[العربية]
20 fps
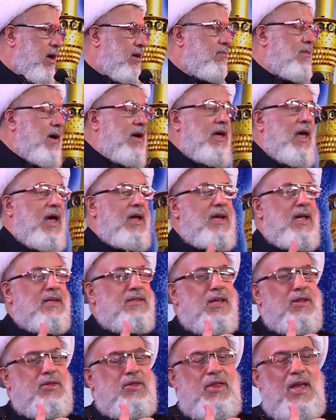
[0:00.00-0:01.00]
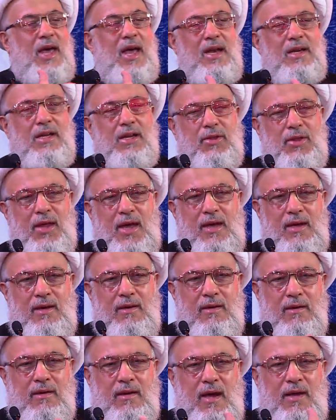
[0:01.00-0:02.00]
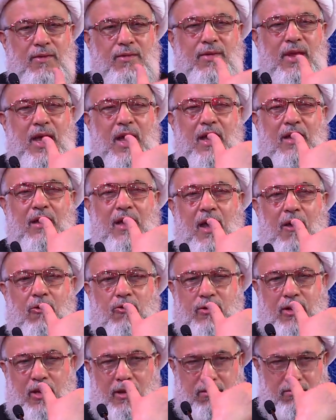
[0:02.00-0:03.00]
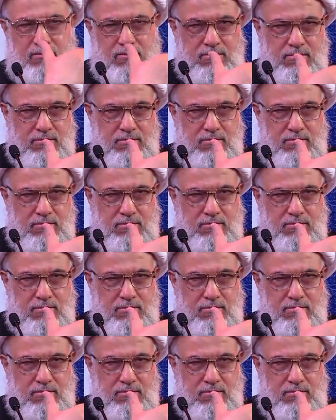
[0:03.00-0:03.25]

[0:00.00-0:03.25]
المرحلة الثالثة أثناء العودة